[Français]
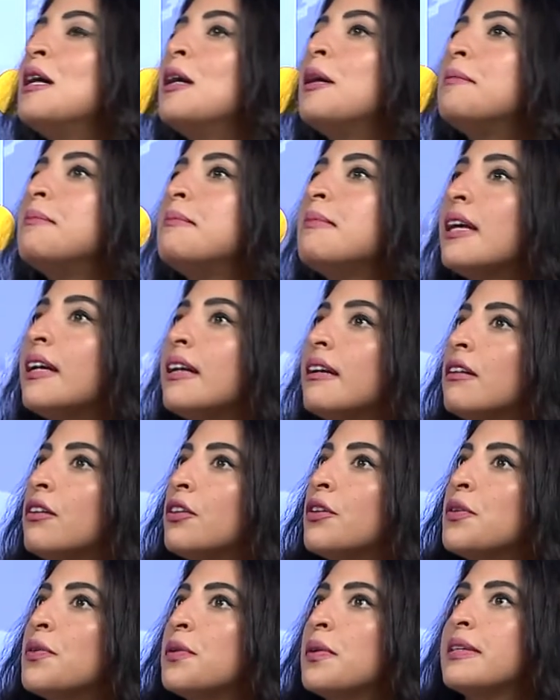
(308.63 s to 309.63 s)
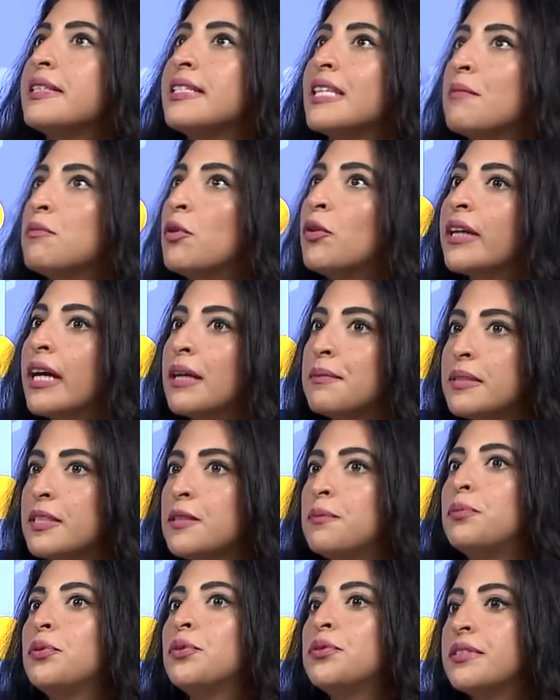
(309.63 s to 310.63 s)
mais euh, ça manque un
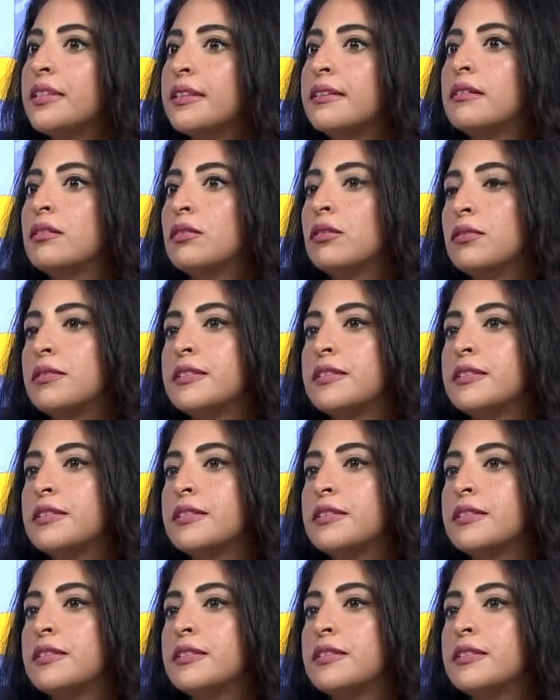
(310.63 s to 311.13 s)
petit peu cette, euh,